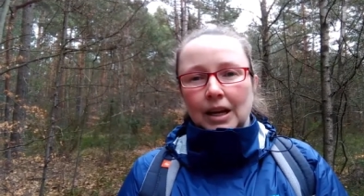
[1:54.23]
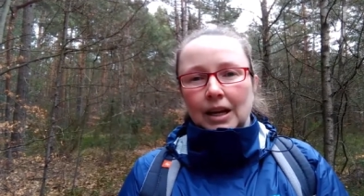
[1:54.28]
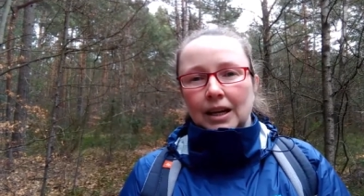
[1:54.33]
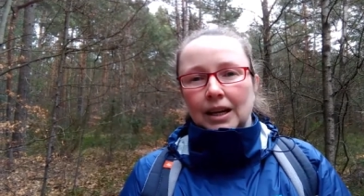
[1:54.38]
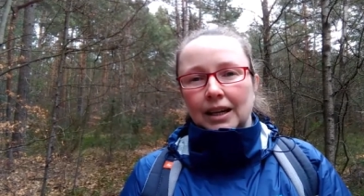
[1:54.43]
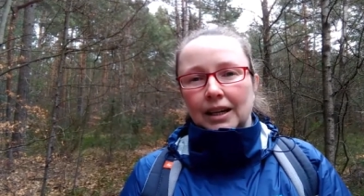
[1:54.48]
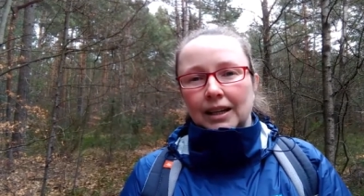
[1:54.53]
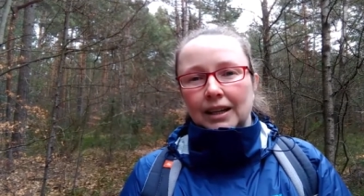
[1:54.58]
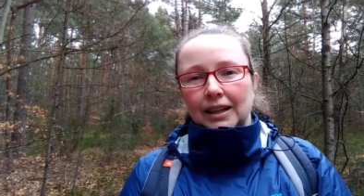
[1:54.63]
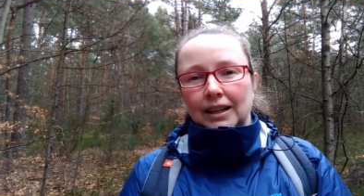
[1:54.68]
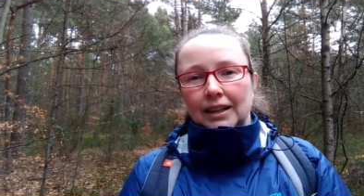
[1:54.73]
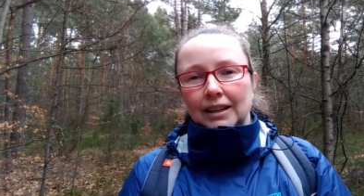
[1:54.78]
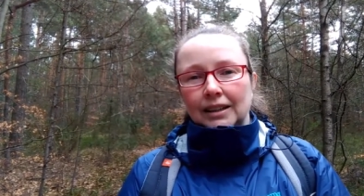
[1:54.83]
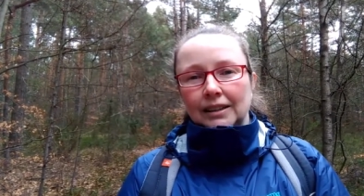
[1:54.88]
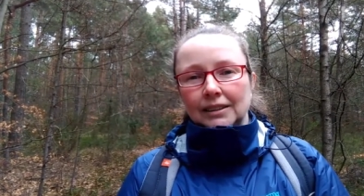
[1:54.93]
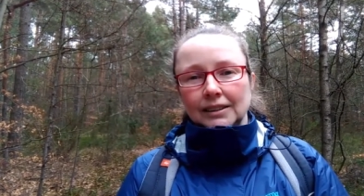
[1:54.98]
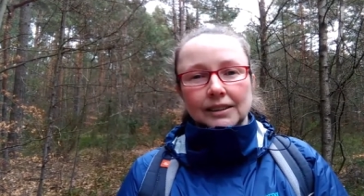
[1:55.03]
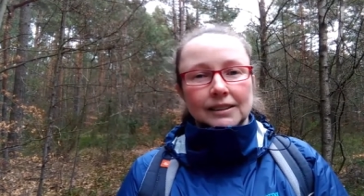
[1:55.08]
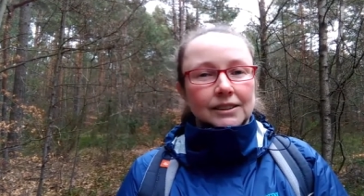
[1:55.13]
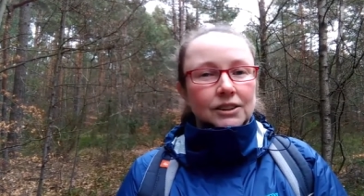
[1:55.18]
E,
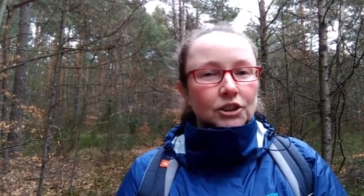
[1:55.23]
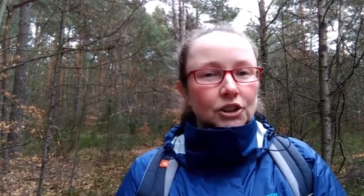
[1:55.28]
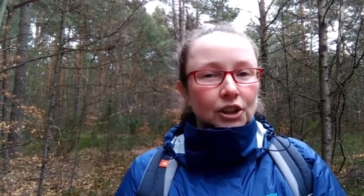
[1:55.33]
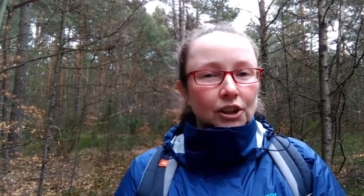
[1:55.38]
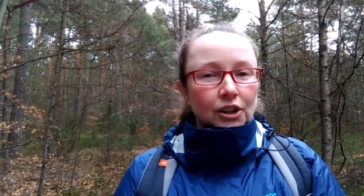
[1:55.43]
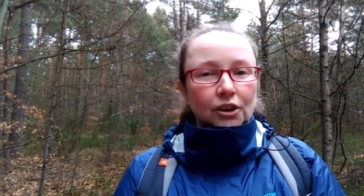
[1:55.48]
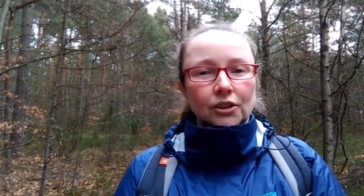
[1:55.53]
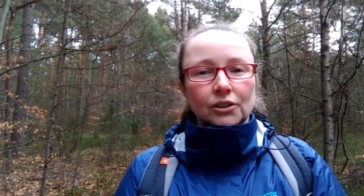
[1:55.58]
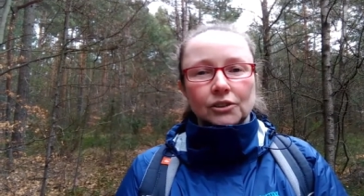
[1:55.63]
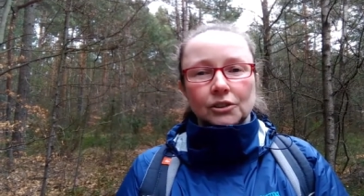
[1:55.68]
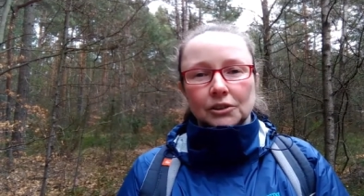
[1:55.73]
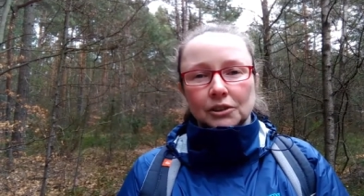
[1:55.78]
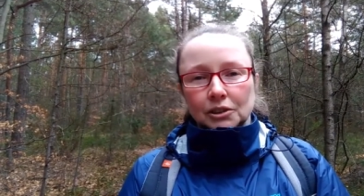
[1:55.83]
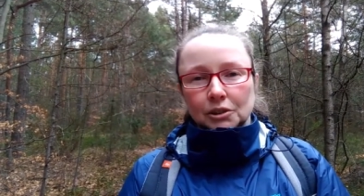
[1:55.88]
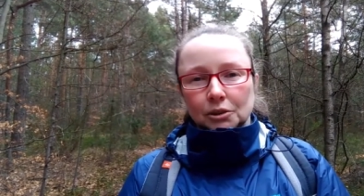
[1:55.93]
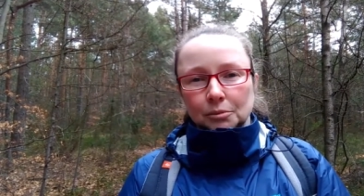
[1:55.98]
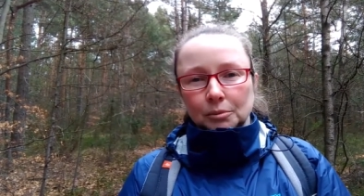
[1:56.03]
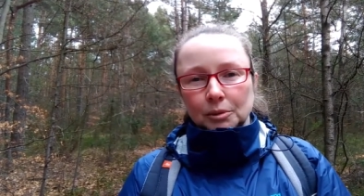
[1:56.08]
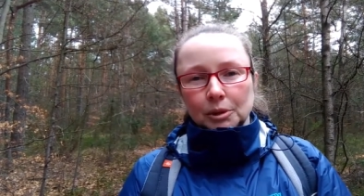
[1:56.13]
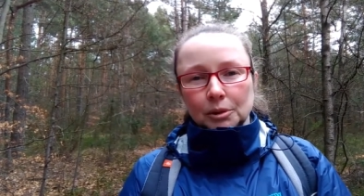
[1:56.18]
jest zielono,
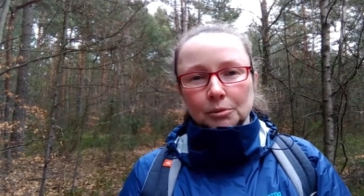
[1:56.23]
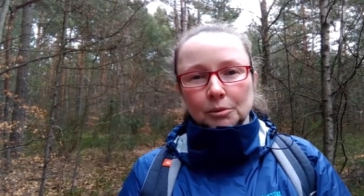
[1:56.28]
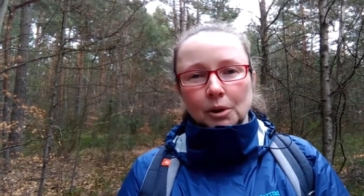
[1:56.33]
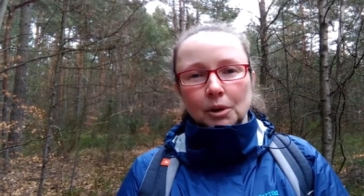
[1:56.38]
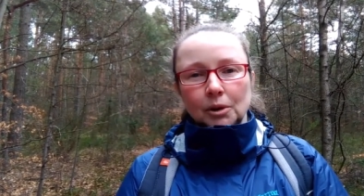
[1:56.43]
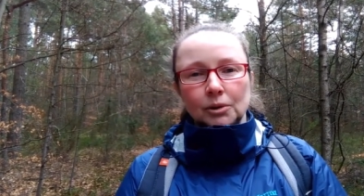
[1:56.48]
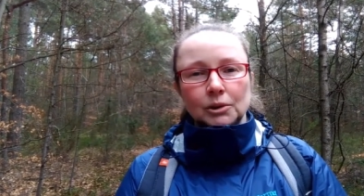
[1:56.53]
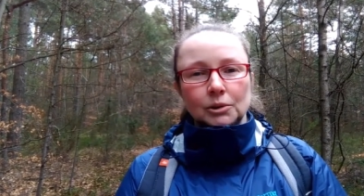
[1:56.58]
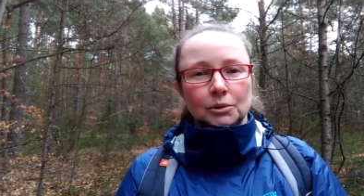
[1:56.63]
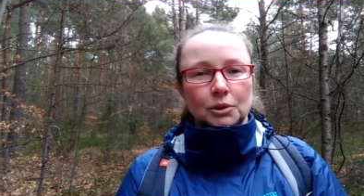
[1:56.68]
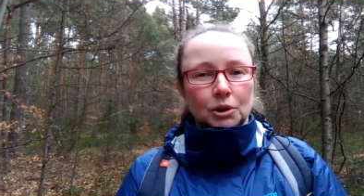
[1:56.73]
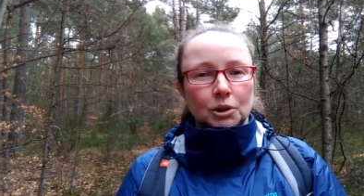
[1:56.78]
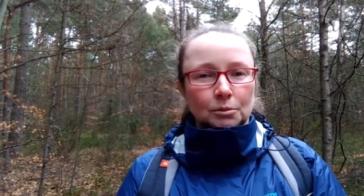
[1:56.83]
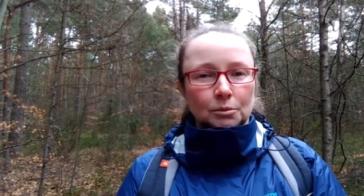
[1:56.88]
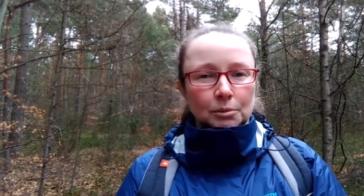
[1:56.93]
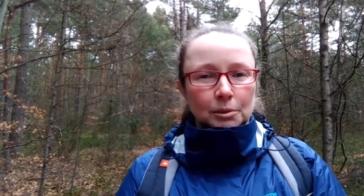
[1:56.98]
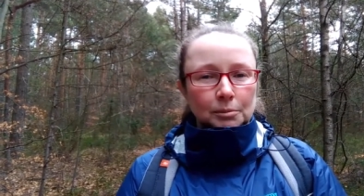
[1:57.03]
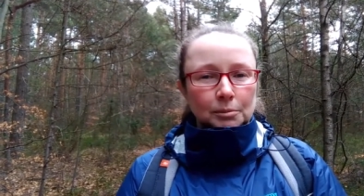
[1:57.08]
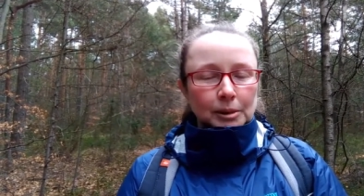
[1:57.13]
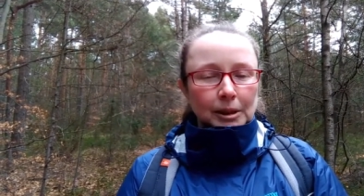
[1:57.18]
jest miło,
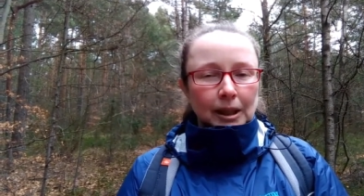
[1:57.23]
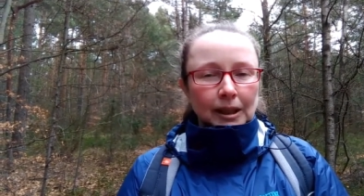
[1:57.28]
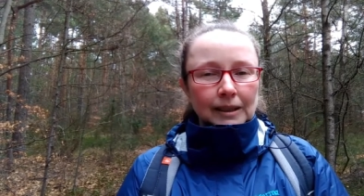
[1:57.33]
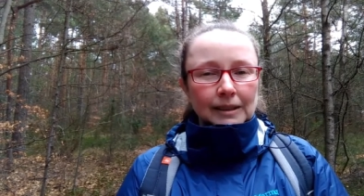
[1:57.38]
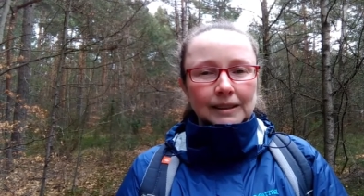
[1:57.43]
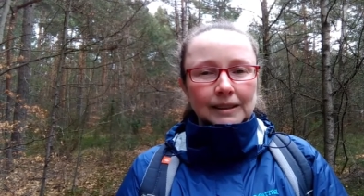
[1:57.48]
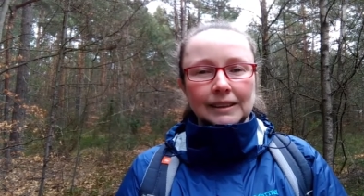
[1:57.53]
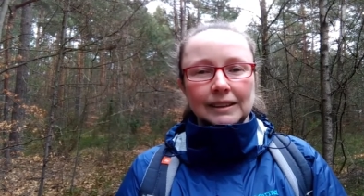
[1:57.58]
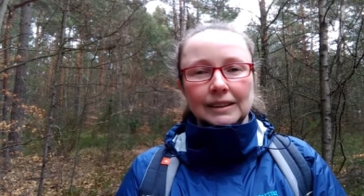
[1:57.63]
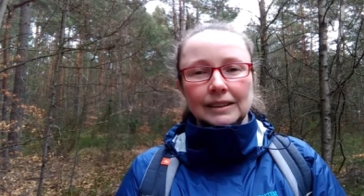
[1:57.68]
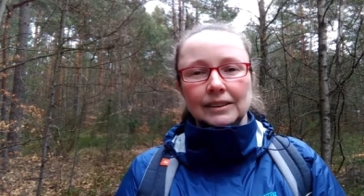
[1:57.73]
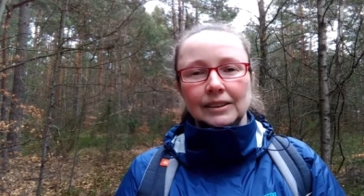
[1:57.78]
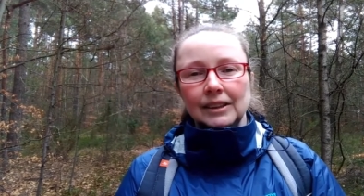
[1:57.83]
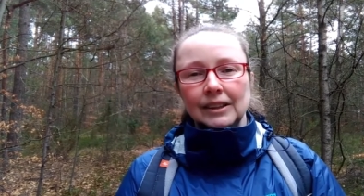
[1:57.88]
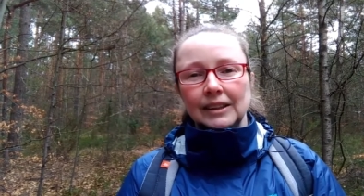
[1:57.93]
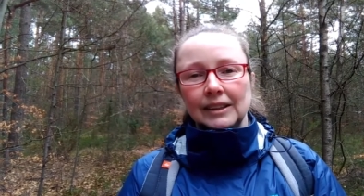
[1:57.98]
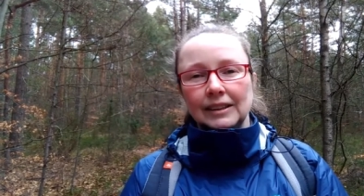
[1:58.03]
słyszymy ptaki,